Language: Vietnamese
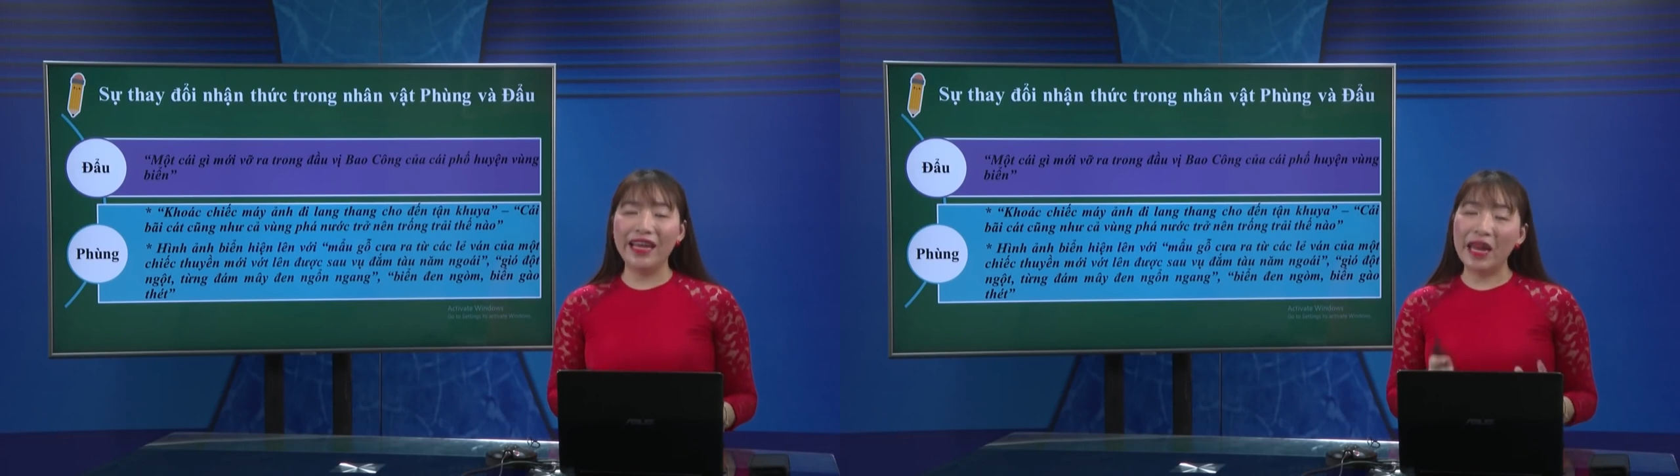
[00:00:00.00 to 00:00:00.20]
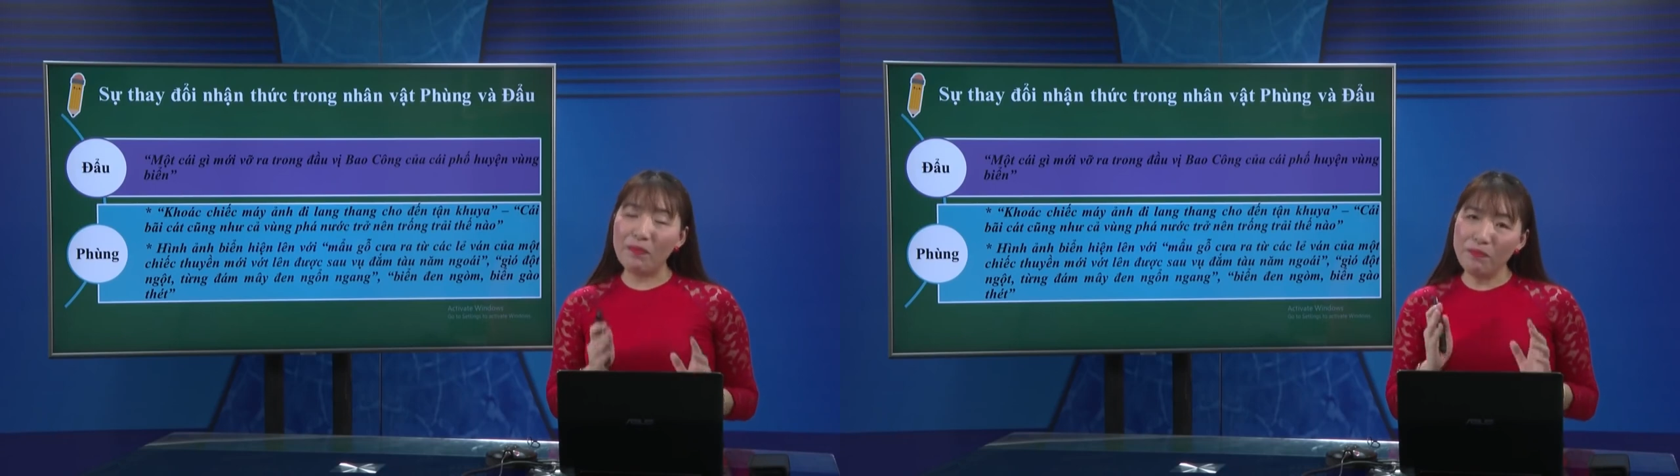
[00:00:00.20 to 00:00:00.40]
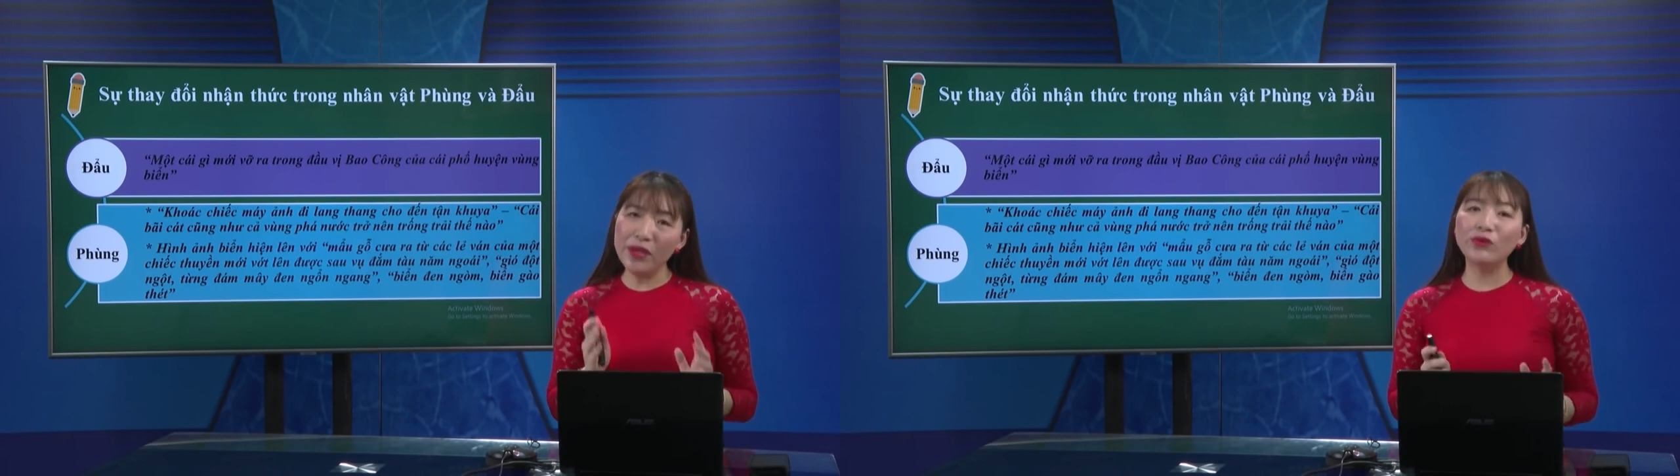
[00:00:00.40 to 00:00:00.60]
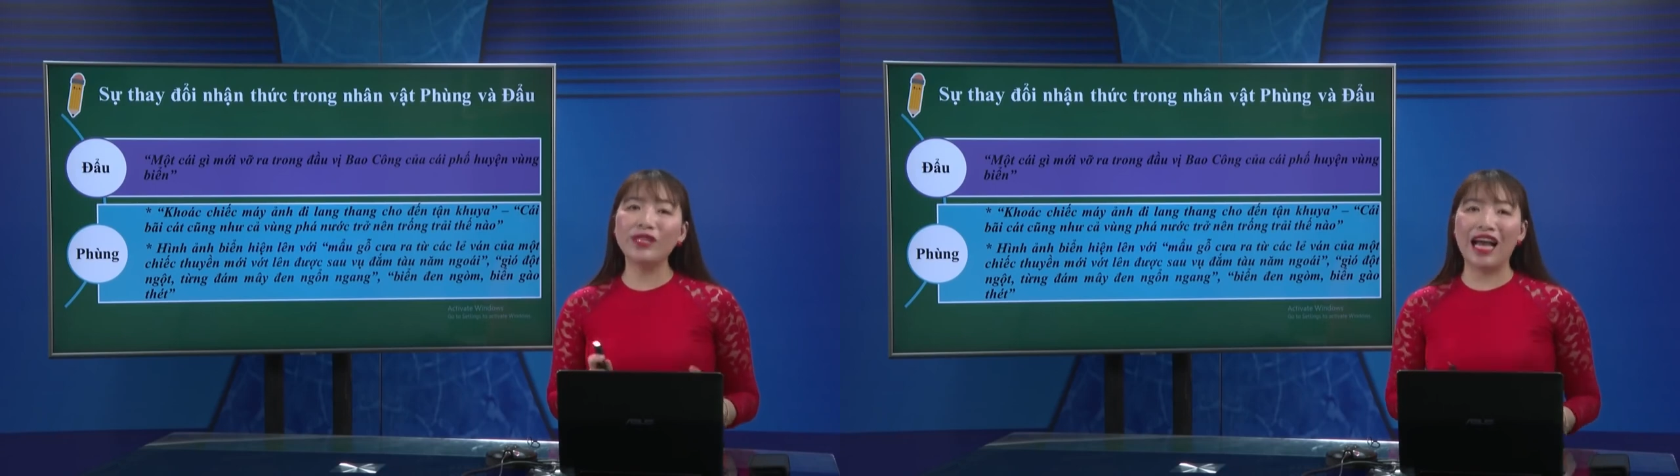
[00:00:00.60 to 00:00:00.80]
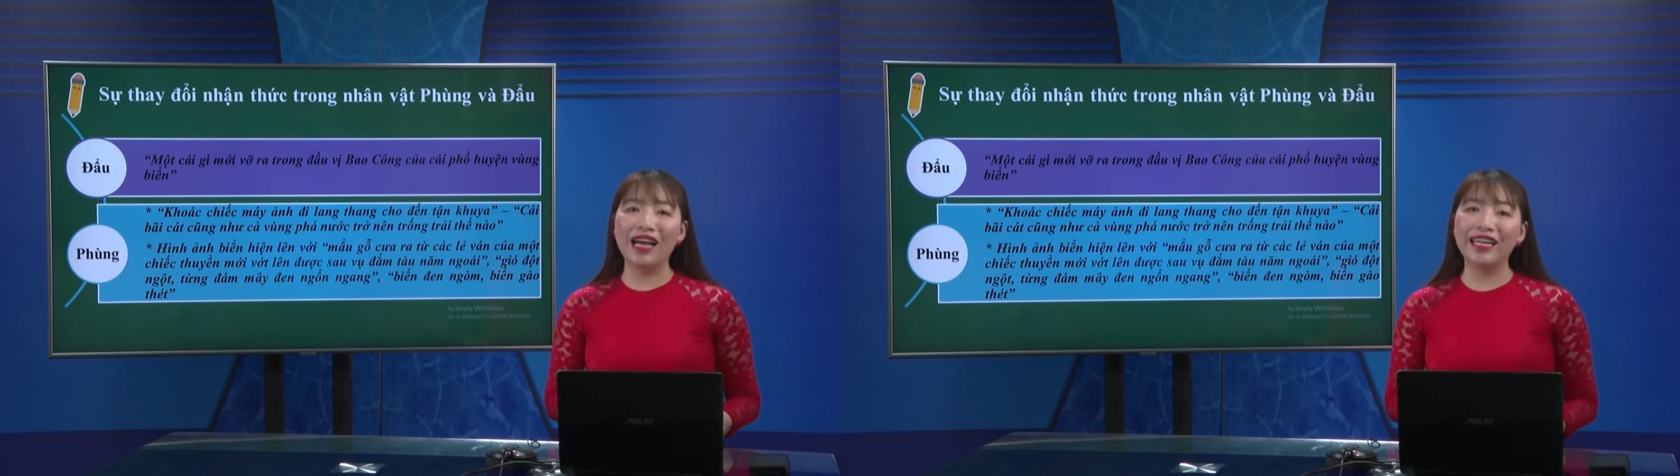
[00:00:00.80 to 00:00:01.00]
để miêu
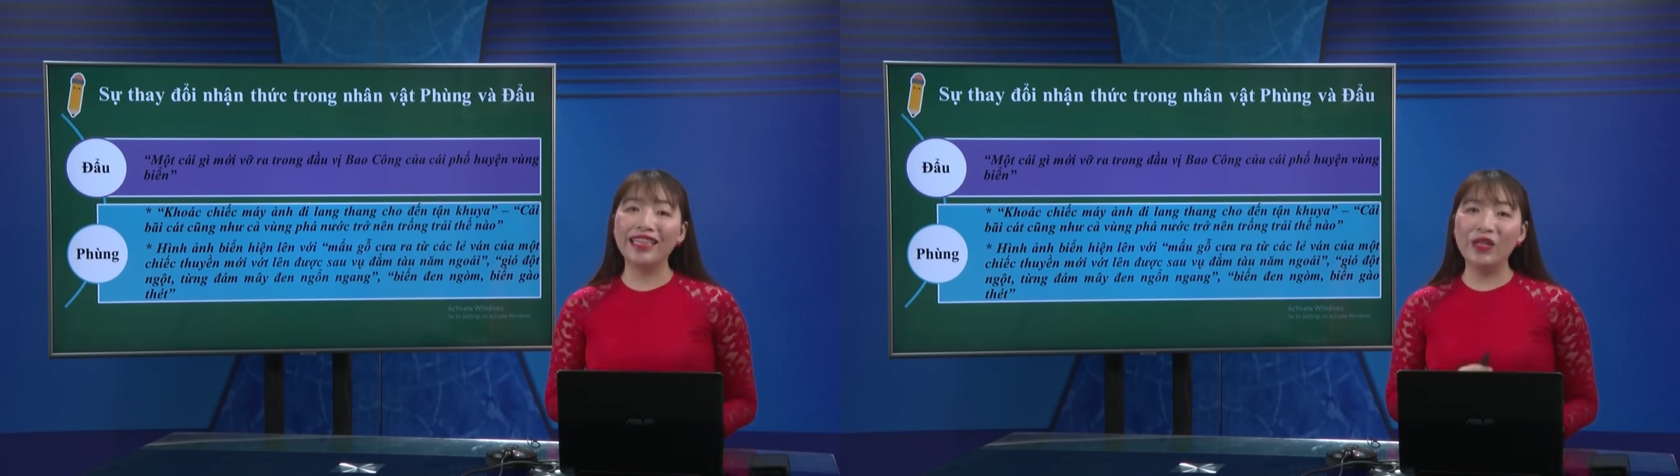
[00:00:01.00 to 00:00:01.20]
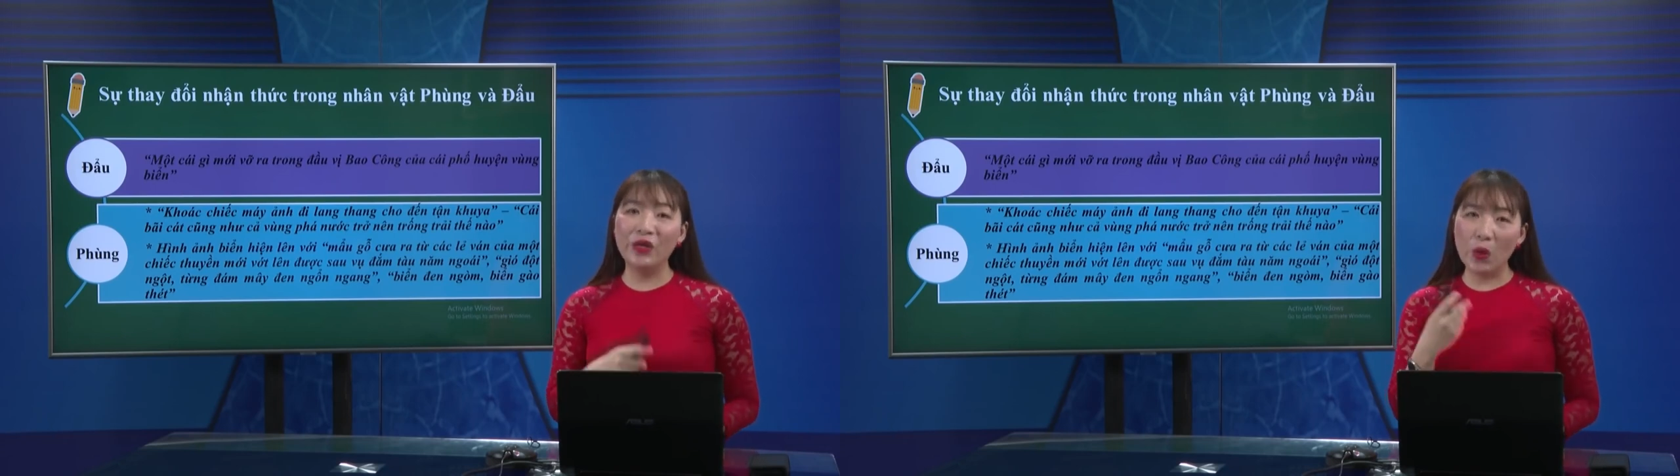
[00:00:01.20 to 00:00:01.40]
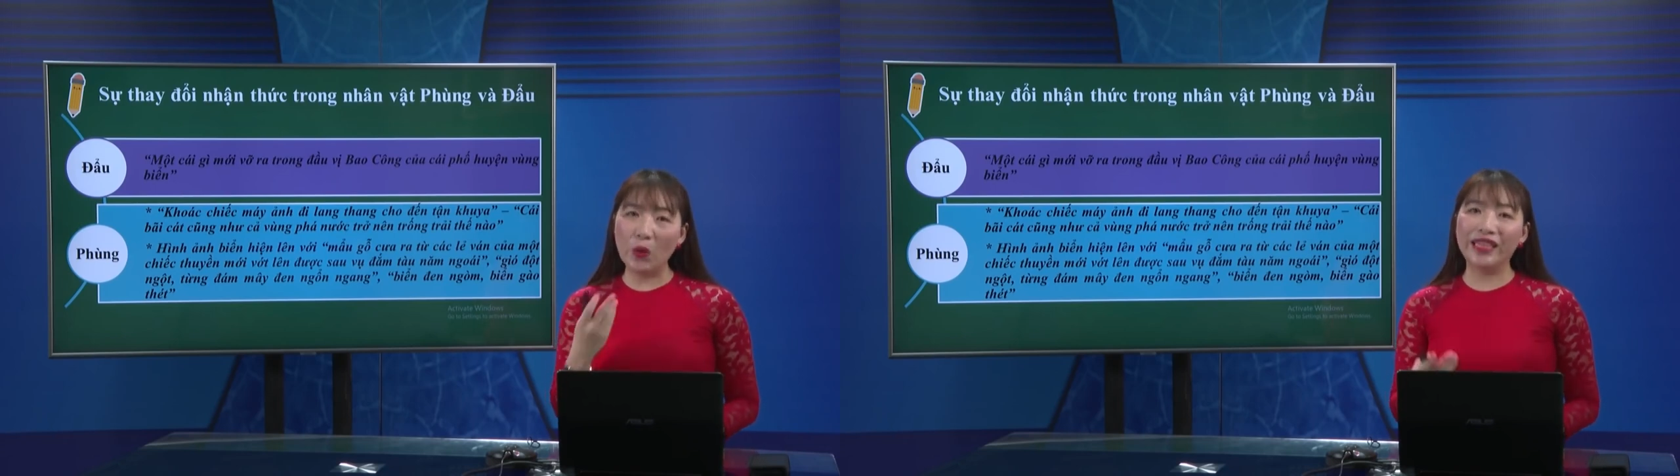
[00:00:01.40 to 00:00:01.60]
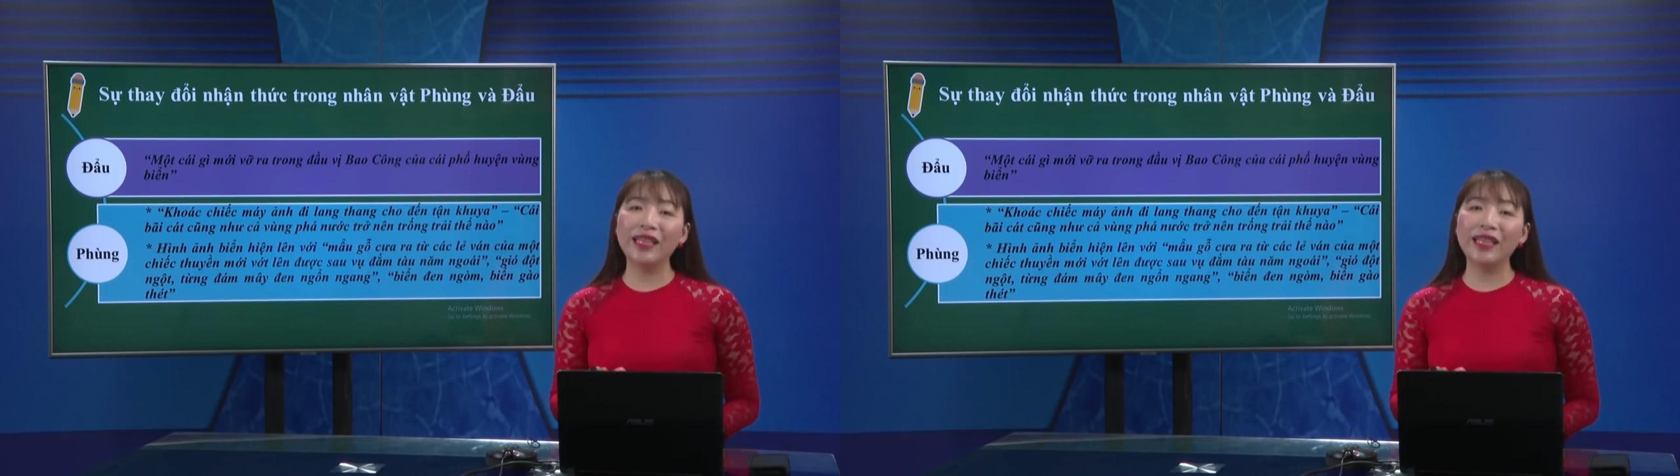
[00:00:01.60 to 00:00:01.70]
tả cái nội